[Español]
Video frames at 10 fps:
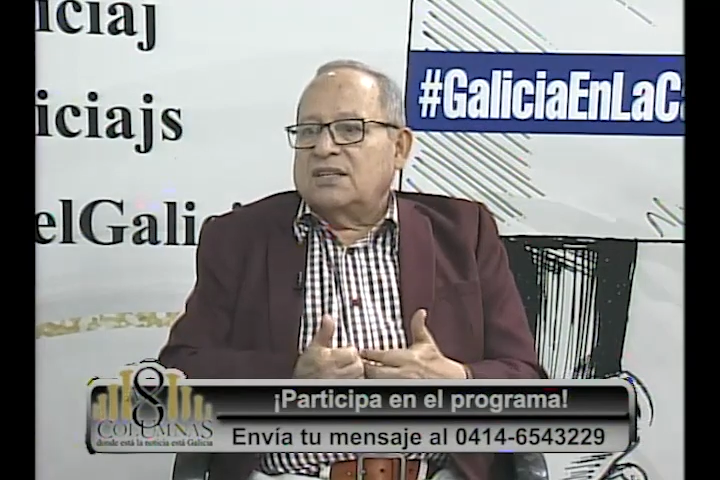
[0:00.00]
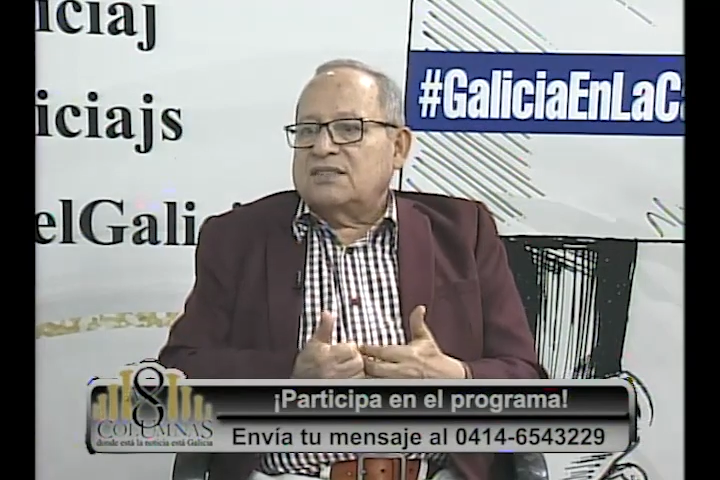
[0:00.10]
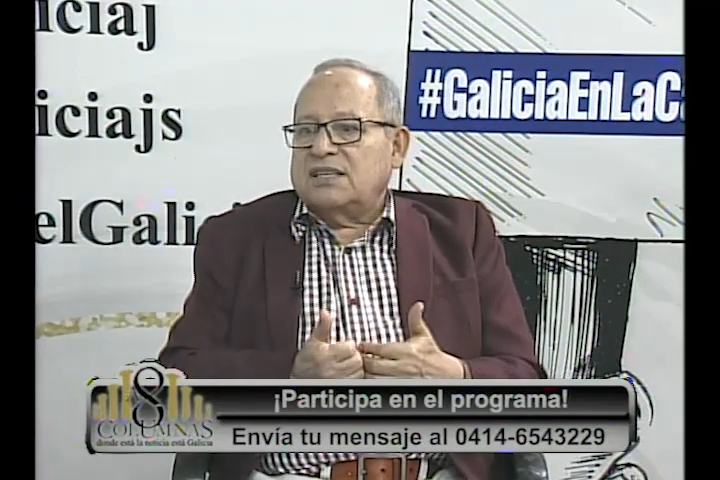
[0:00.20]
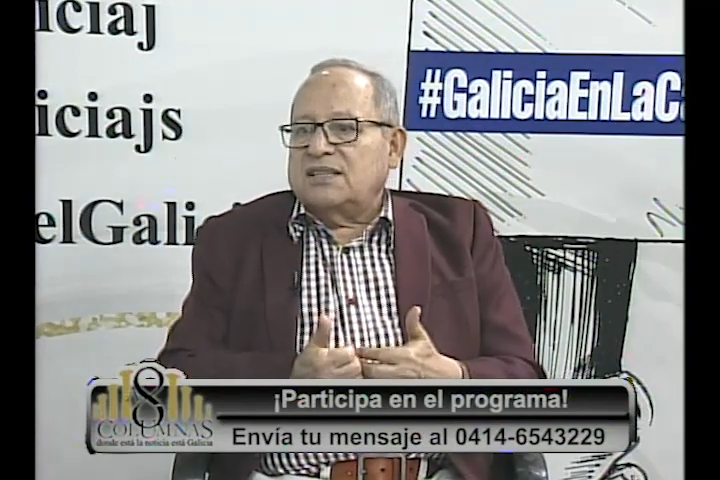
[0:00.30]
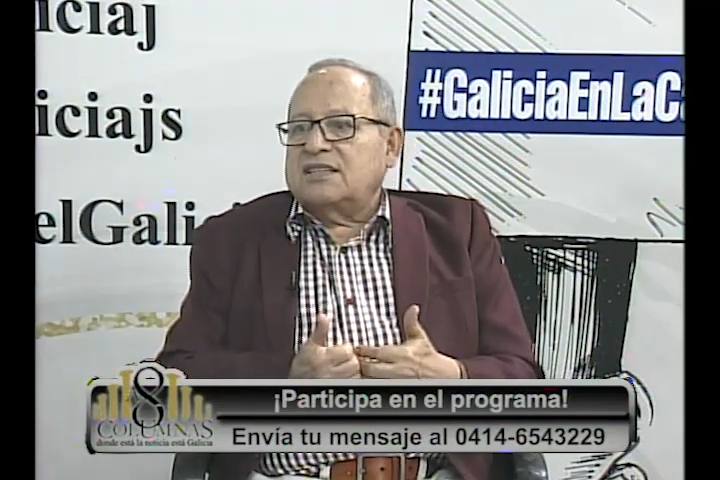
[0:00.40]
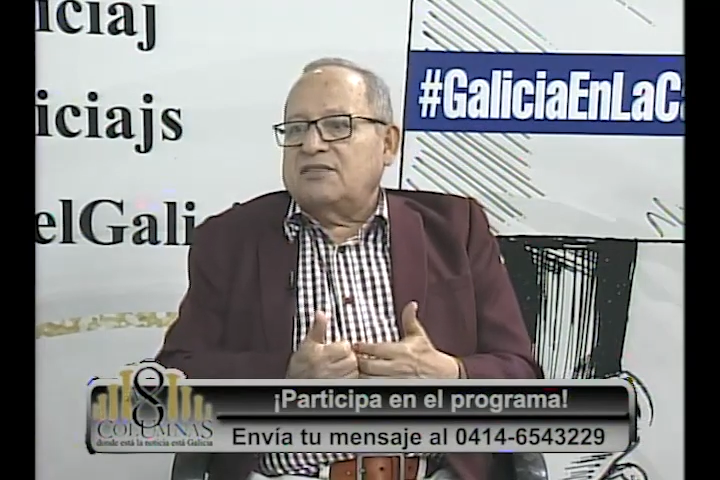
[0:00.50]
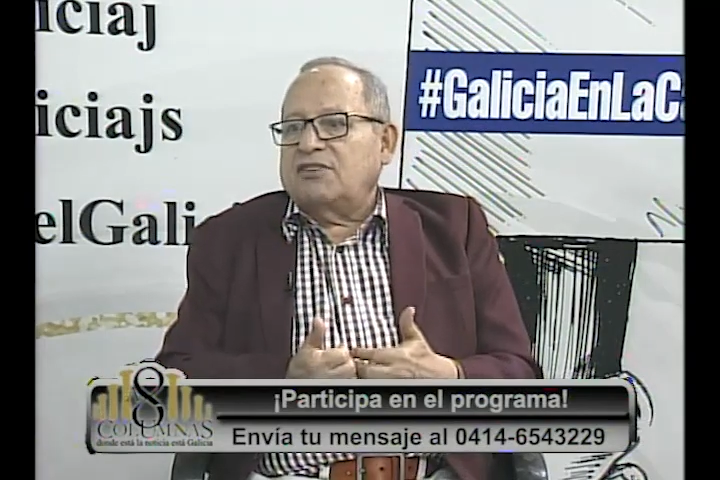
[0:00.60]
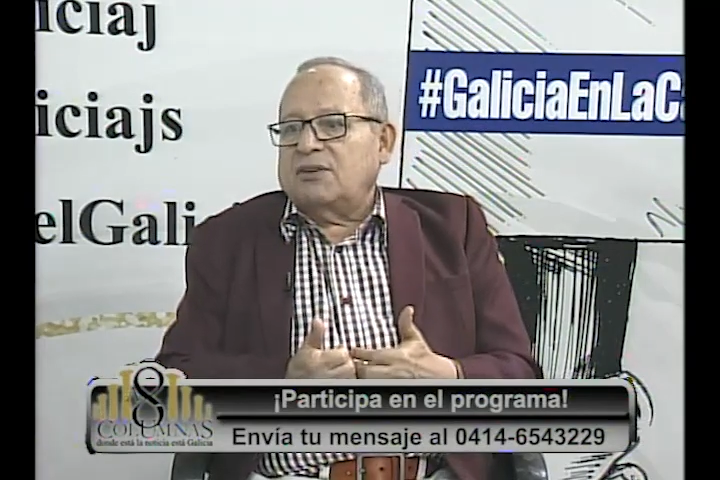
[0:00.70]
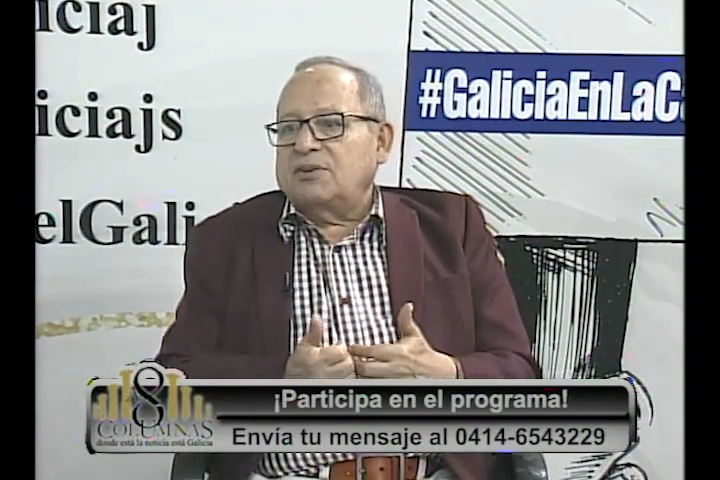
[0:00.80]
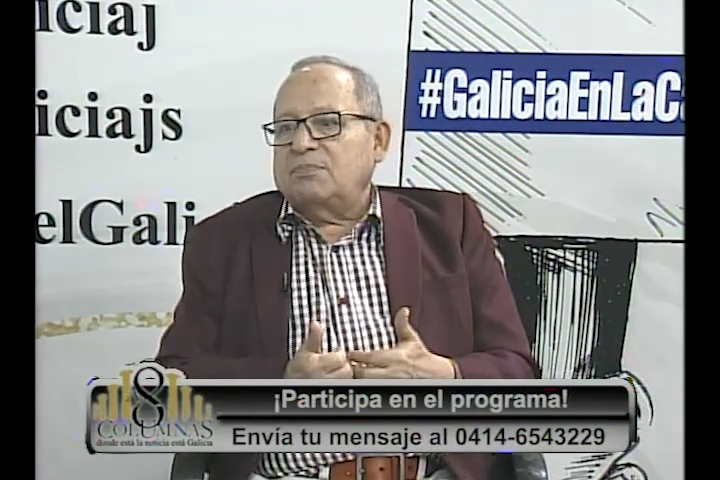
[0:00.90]

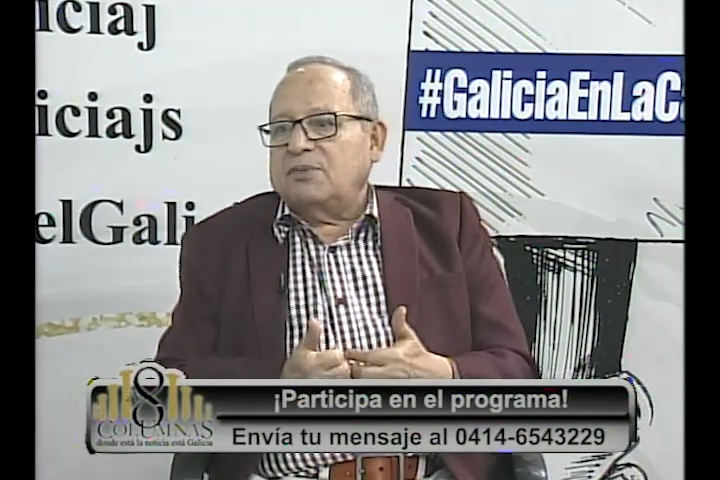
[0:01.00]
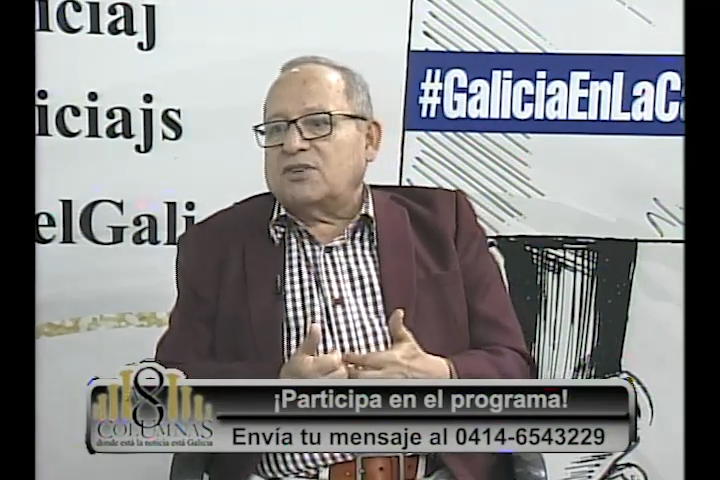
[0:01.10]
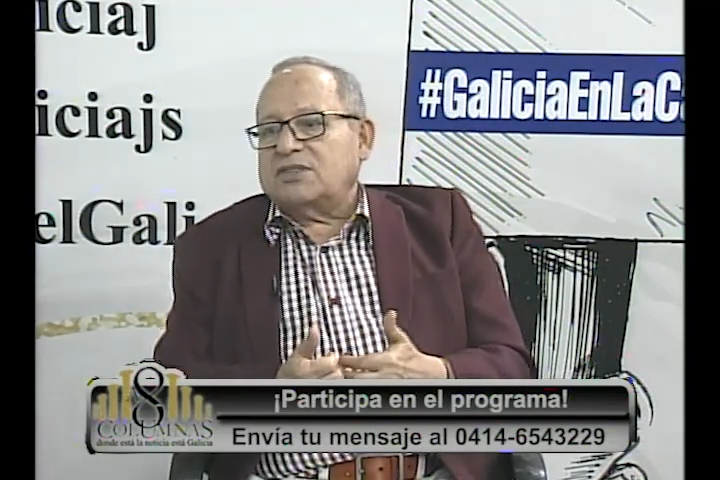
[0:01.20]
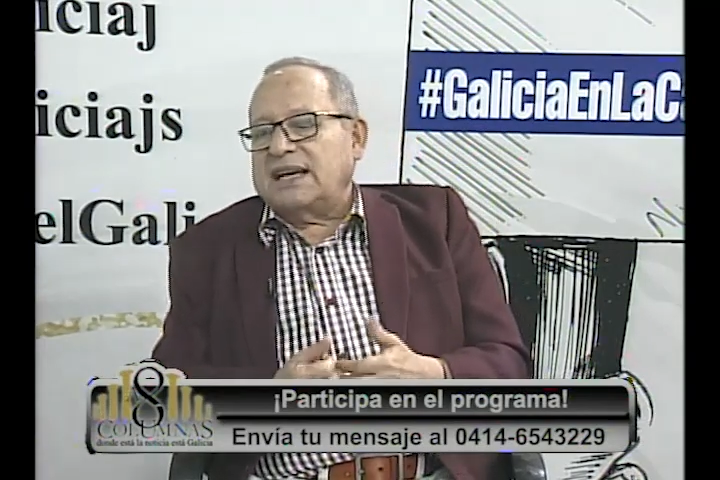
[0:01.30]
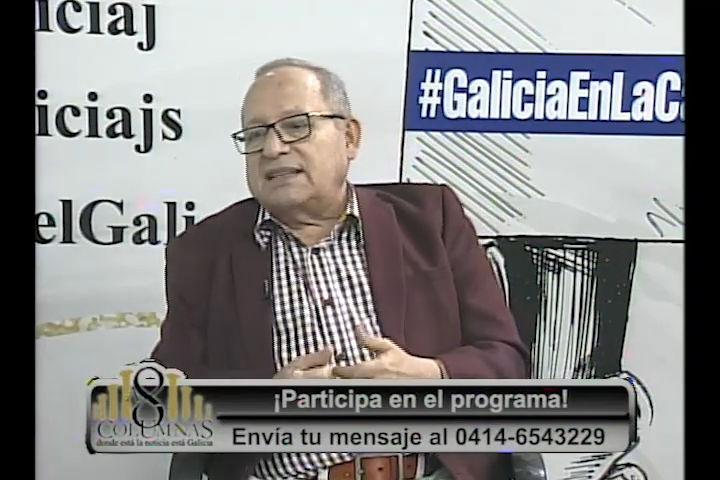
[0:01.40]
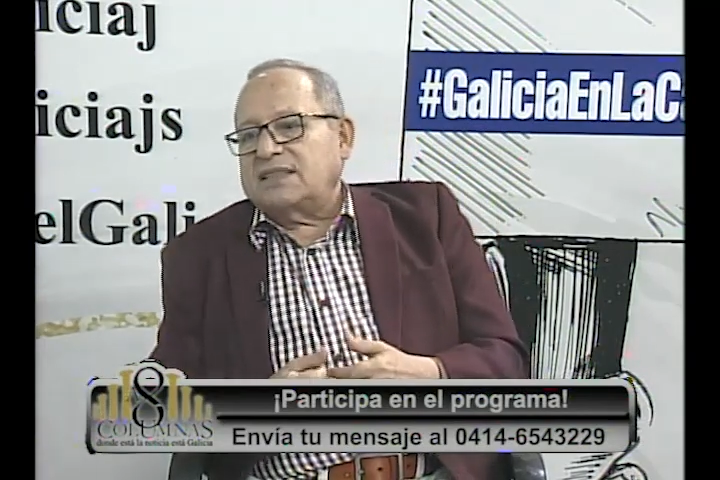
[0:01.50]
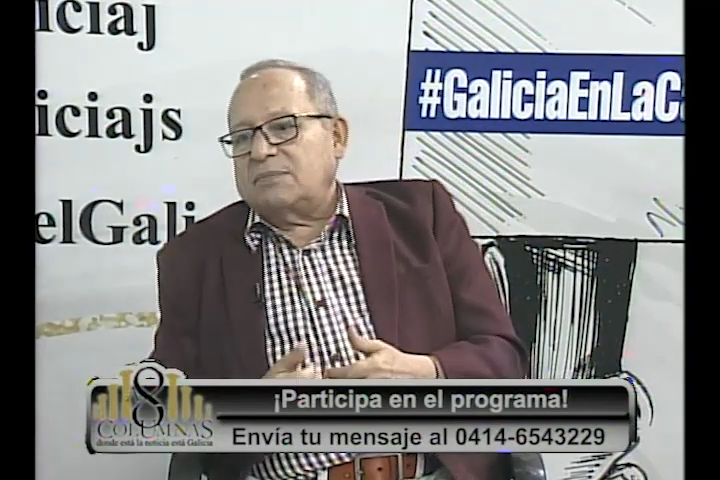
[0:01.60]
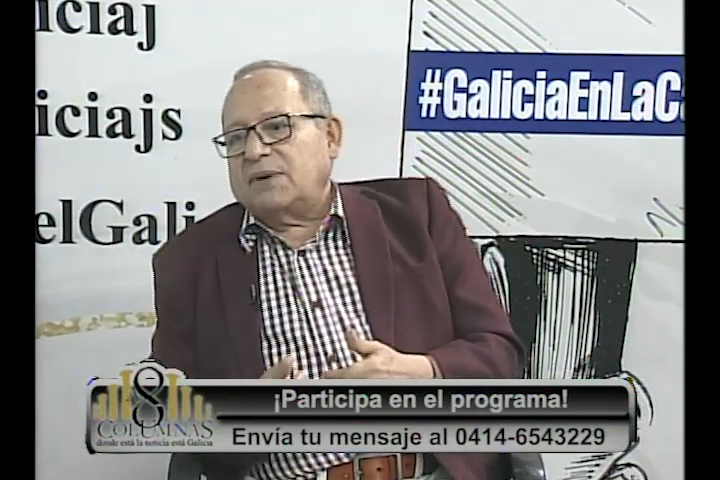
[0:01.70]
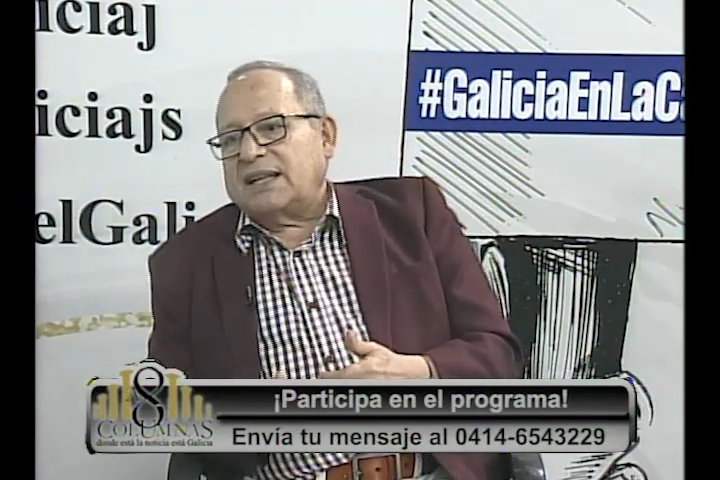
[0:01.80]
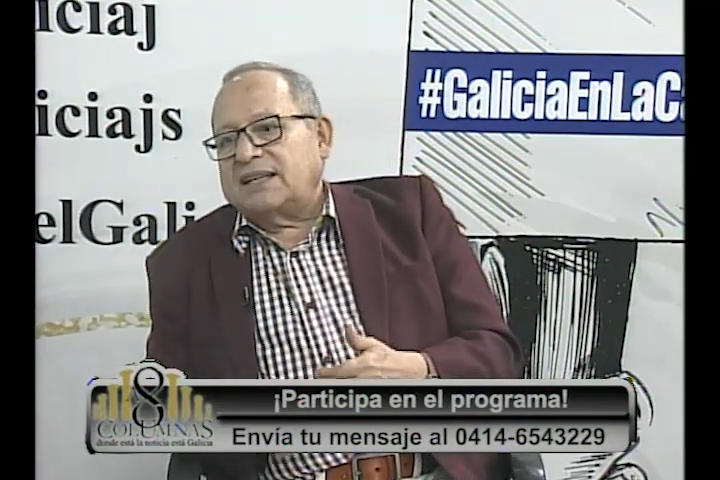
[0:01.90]
científico
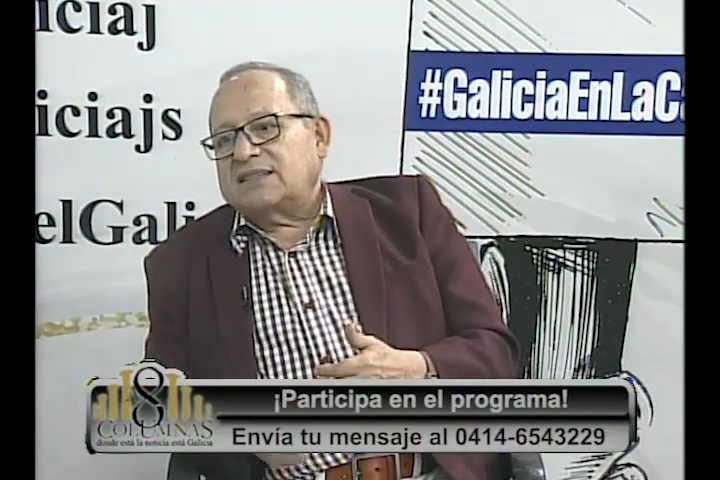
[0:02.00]
importante para